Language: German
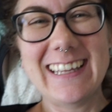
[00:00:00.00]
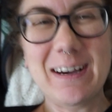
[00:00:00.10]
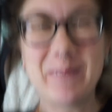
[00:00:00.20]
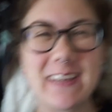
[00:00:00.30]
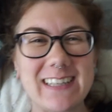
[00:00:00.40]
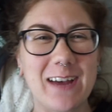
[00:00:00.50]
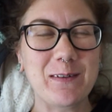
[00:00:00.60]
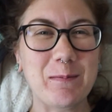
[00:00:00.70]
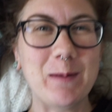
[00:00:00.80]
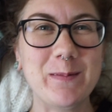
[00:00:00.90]
ich habe mich jetzt
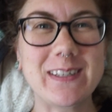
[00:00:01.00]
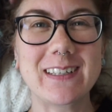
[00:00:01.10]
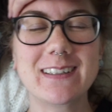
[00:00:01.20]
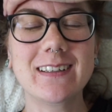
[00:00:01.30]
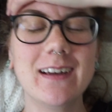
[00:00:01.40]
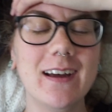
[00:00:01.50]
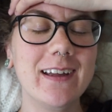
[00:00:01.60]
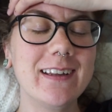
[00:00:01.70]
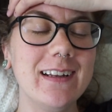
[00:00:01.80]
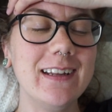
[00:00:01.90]
einfach mal ein bisschen äh,
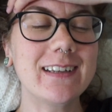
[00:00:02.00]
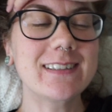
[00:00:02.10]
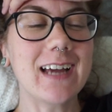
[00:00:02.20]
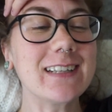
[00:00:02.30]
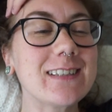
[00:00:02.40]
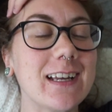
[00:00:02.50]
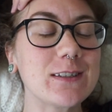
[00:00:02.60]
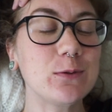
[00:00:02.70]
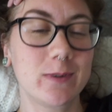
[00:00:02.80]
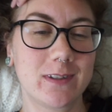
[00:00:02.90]
hingelegt, ganz,
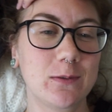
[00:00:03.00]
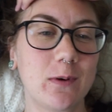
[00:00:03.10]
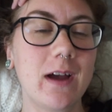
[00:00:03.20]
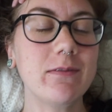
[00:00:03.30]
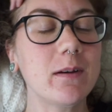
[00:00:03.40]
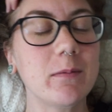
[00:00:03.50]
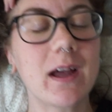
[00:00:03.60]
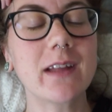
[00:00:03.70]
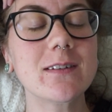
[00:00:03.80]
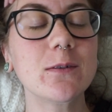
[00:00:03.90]
ganz kurz nur, einfach mal
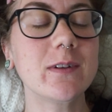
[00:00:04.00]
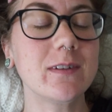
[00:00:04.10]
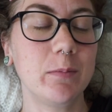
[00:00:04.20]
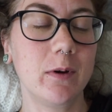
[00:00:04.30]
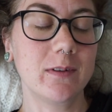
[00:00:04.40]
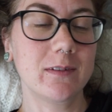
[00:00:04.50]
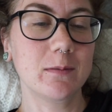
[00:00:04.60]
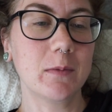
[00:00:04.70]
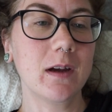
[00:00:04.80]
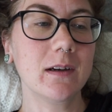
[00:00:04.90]
ganz kurz eine Pause
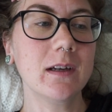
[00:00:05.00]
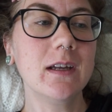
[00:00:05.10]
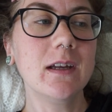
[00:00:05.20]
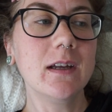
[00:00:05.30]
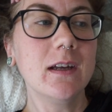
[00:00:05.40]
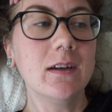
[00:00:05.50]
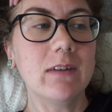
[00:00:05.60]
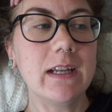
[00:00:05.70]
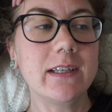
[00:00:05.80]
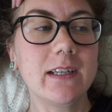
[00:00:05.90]
zu machen,
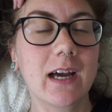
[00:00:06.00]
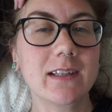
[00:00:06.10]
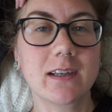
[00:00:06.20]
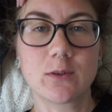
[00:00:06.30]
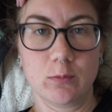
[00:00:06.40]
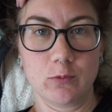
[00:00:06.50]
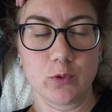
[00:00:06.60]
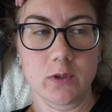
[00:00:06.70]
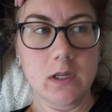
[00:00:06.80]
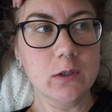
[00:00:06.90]
weil ich hier die ganze Zeit
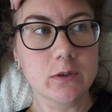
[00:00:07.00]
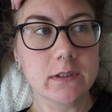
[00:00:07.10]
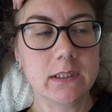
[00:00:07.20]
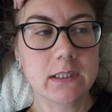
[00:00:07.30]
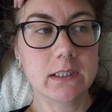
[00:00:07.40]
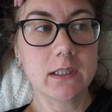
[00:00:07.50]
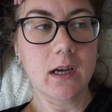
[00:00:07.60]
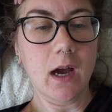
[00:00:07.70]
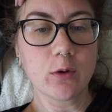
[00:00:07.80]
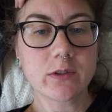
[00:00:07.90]
rumbusel. Und
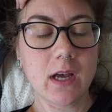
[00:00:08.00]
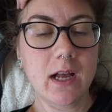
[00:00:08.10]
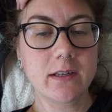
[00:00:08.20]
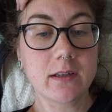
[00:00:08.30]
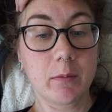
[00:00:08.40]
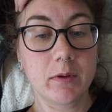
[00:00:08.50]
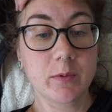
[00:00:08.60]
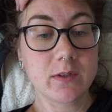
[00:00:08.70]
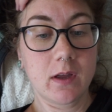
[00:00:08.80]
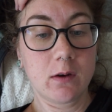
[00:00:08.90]
Haushalt habe ich
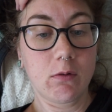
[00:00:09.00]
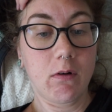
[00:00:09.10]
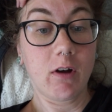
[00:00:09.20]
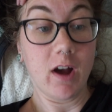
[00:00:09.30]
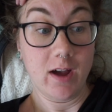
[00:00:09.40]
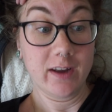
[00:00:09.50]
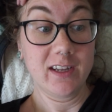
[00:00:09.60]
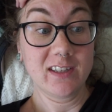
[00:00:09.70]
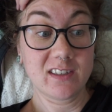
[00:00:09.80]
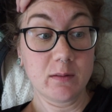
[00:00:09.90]
bisher noch gar
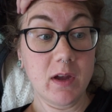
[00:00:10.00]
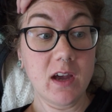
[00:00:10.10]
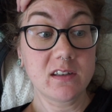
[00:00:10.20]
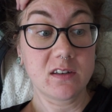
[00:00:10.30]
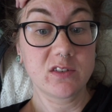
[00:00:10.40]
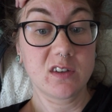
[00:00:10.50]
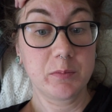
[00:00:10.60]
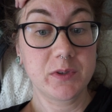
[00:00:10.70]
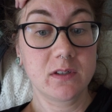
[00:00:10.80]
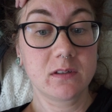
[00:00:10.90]
nichts gemacht, außer ein
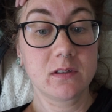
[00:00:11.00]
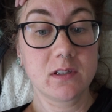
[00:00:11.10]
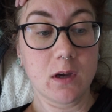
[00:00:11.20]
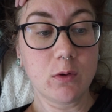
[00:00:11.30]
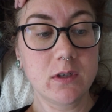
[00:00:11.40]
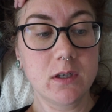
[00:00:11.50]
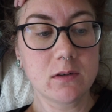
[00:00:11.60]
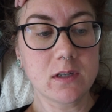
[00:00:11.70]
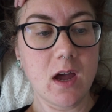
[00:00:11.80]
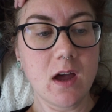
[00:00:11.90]
bisschen gesaugt hier
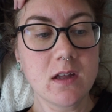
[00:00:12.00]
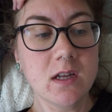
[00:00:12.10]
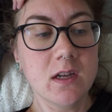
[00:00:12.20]
und da.